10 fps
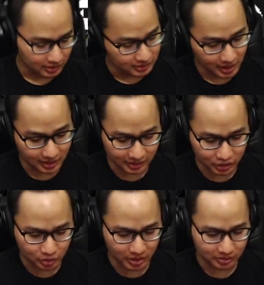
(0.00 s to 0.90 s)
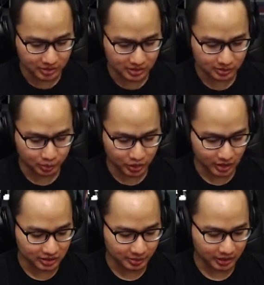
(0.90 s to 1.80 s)
Ya, kita cuman punya
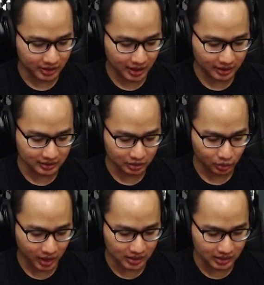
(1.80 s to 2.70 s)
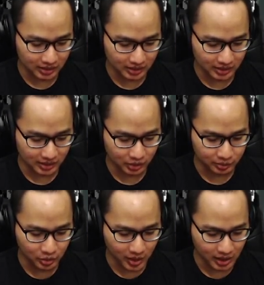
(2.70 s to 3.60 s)
kesempatan satu kali
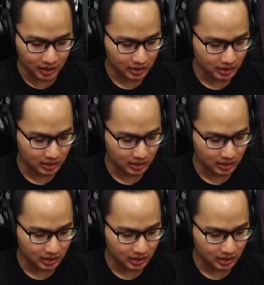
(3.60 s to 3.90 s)
hidup doang.